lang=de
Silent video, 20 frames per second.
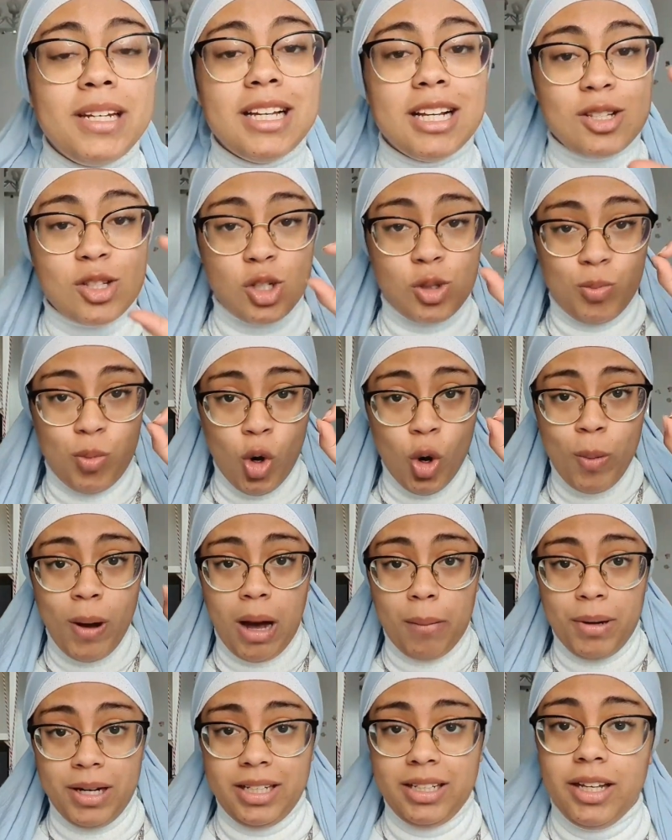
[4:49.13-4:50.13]
ich also zum
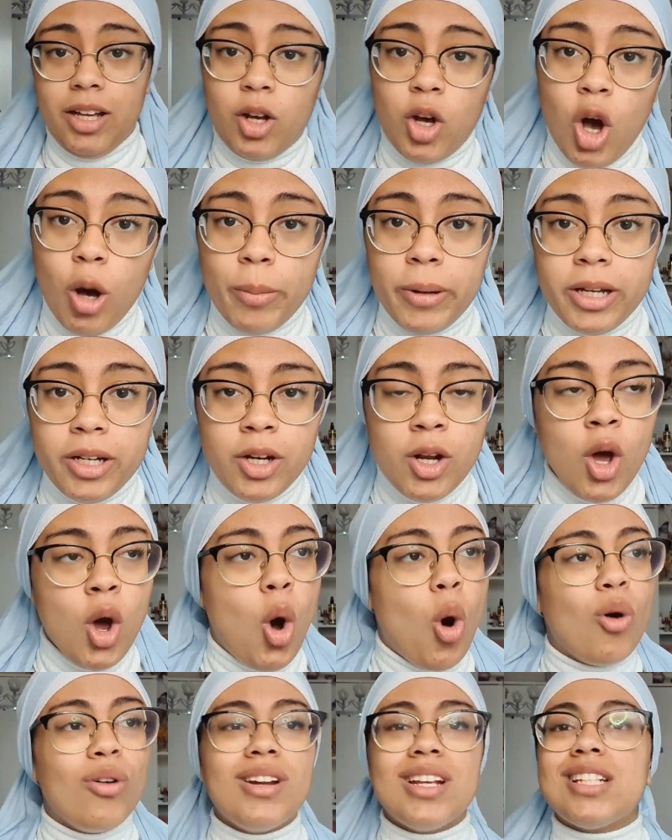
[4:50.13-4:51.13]
Probearbeiten gekommen
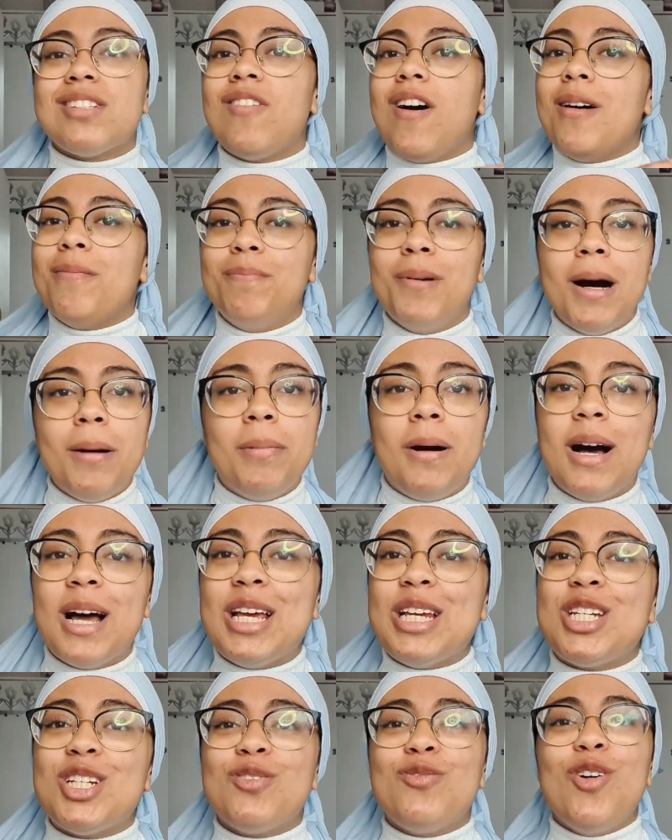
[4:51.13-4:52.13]
und das war Baba.
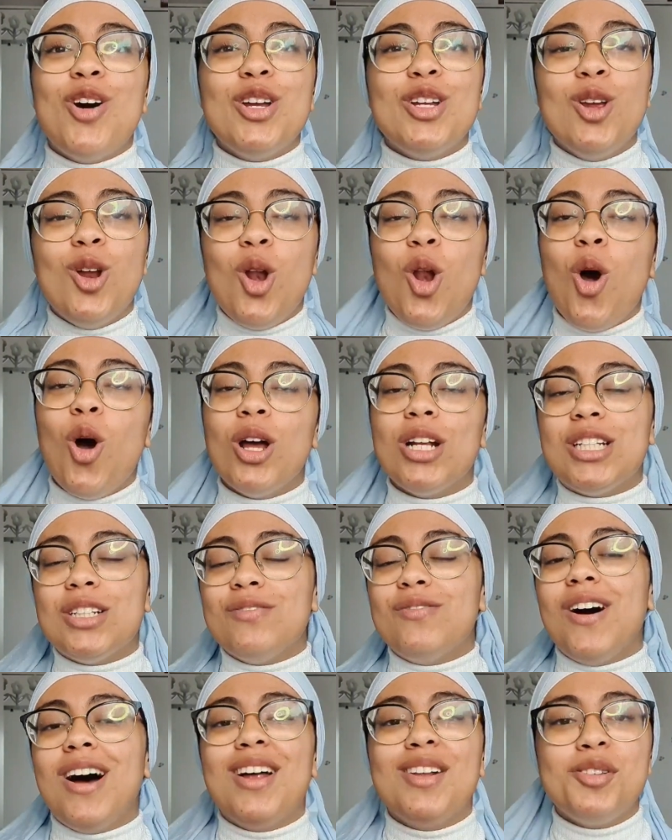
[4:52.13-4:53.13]
Ich schwöre, die
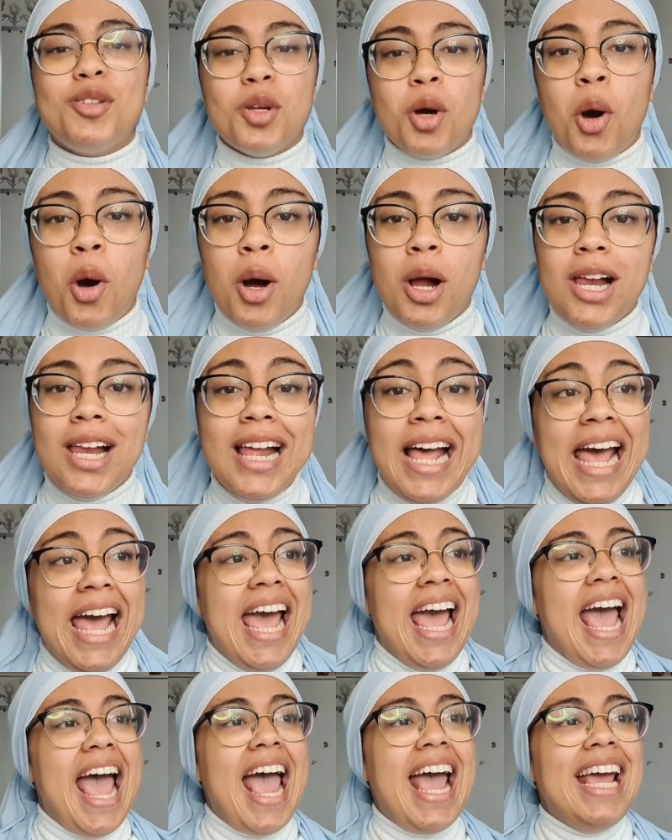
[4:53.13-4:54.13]
Leute waren toll.
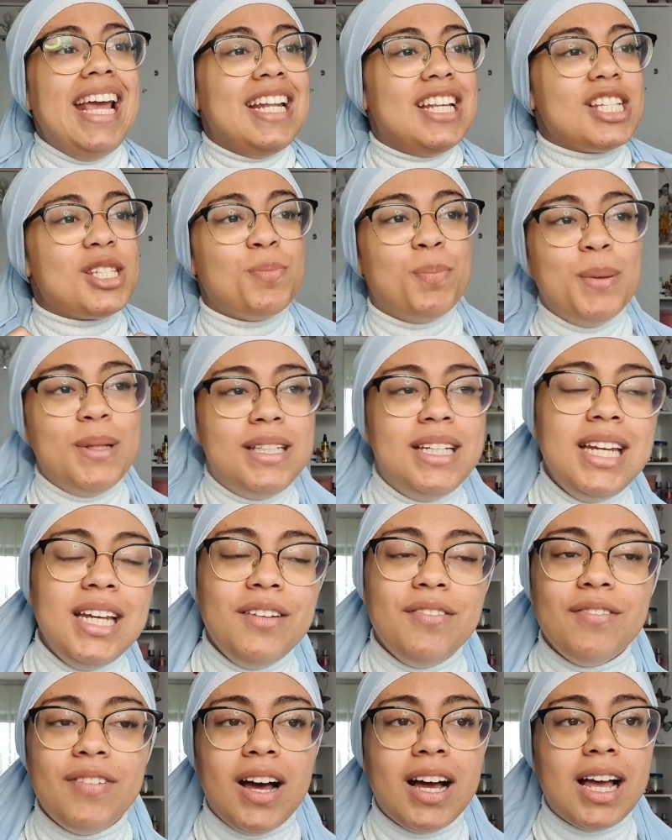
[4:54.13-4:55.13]
Ey, das
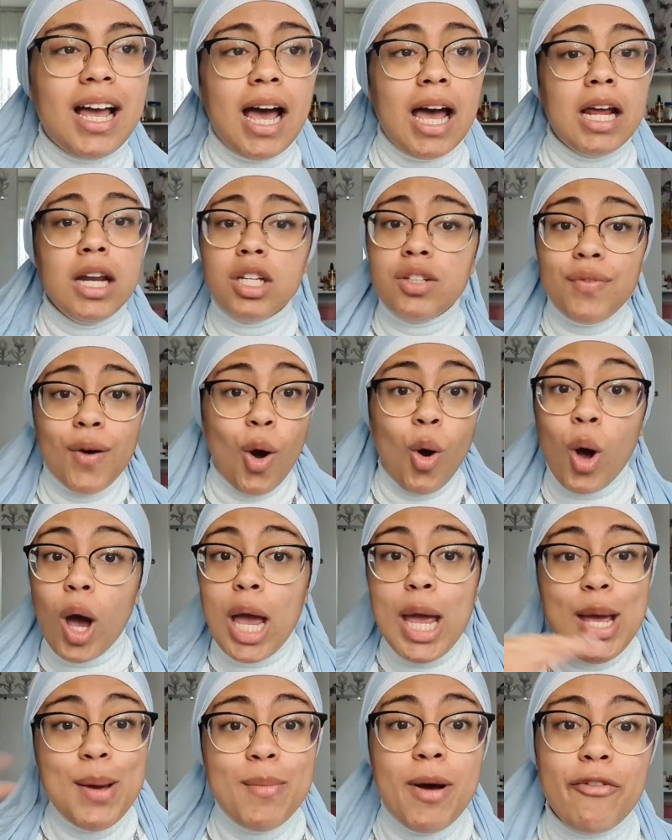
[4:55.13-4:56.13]
Bedienen war geil. Ich war auch
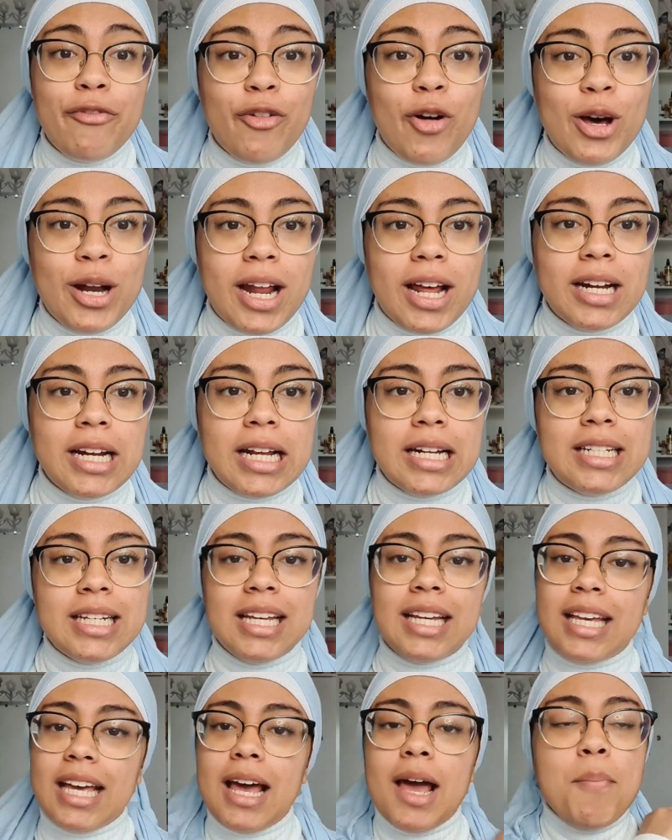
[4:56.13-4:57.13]
immer vorne an der
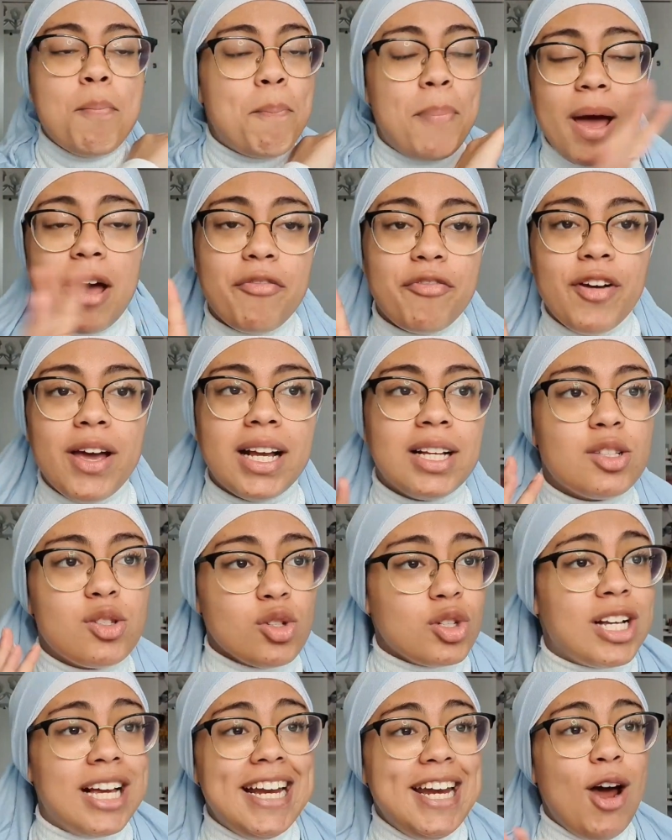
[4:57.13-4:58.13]
Theke. Perfekt,
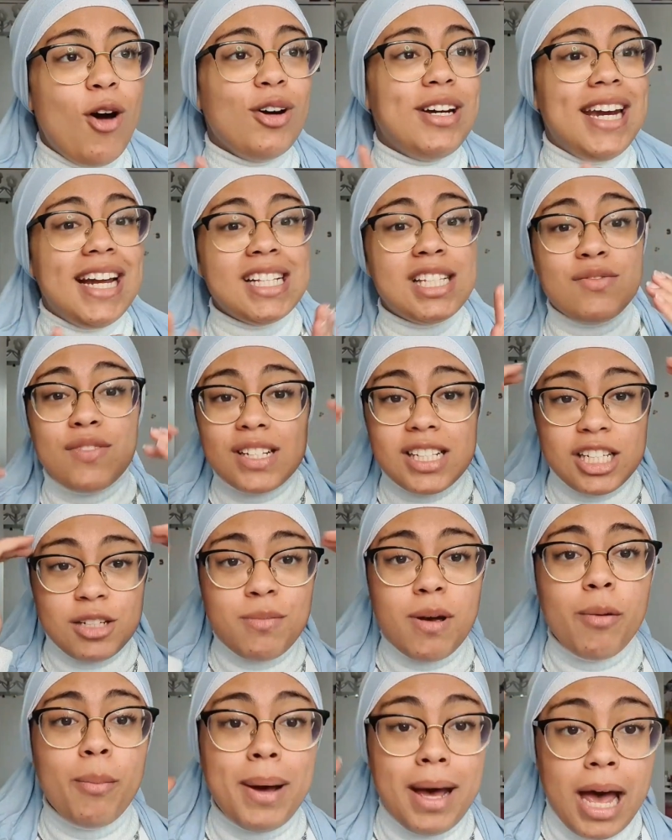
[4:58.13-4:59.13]
so genau das, was ich
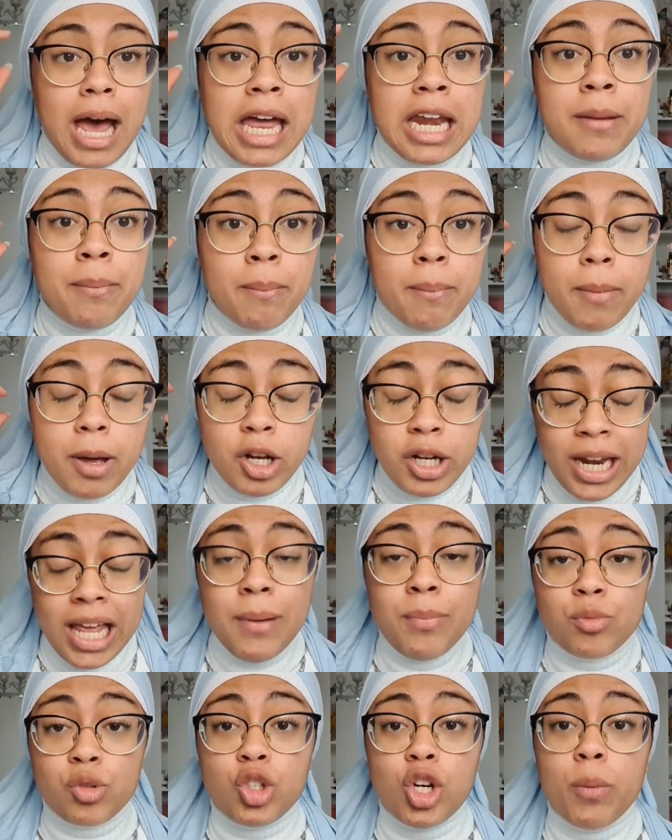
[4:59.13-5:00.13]
mir bei einem
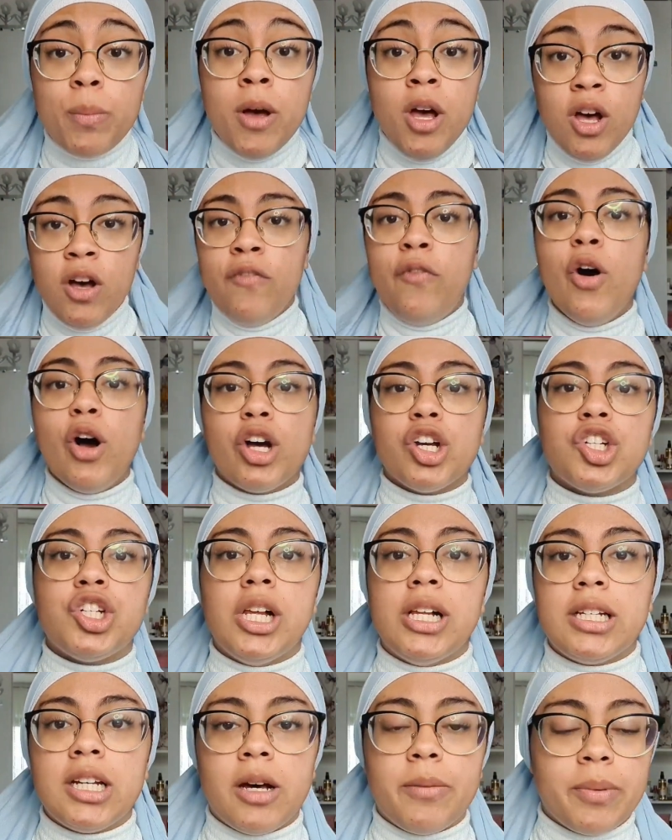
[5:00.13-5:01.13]
Nebenjob
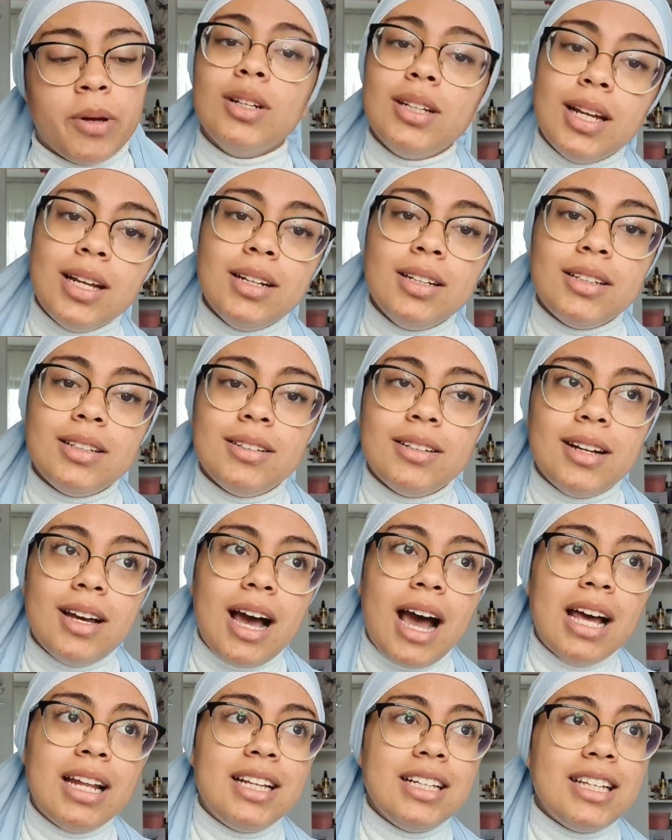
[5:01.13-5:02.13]
vorgestellt habe. Und dann
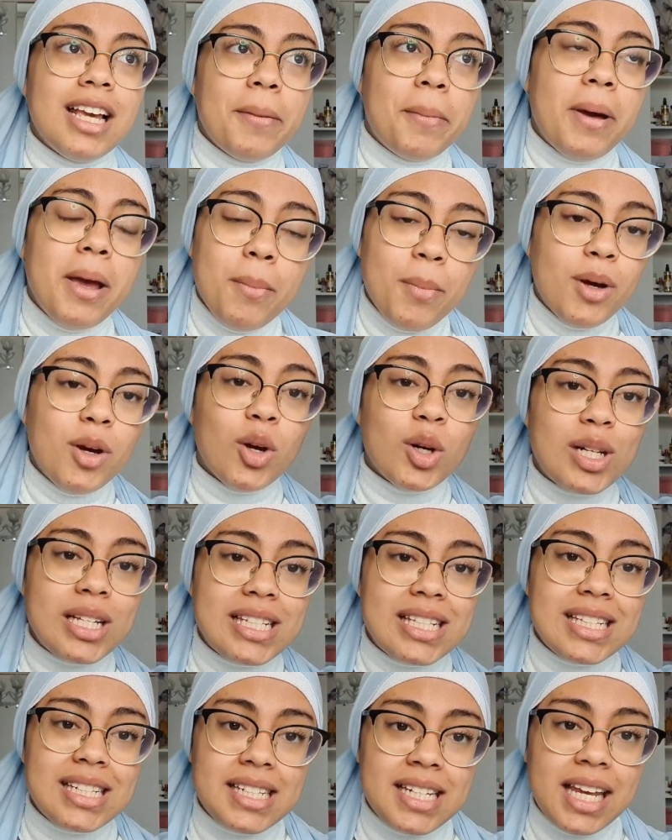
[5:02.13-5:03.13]
hatte ich aber immer noch
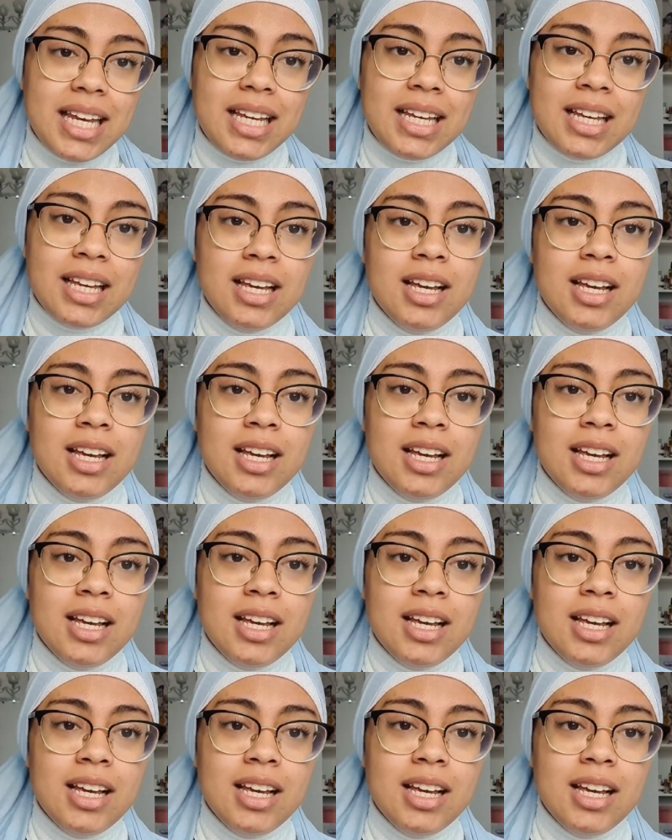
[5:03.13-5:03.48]
diesen Tick,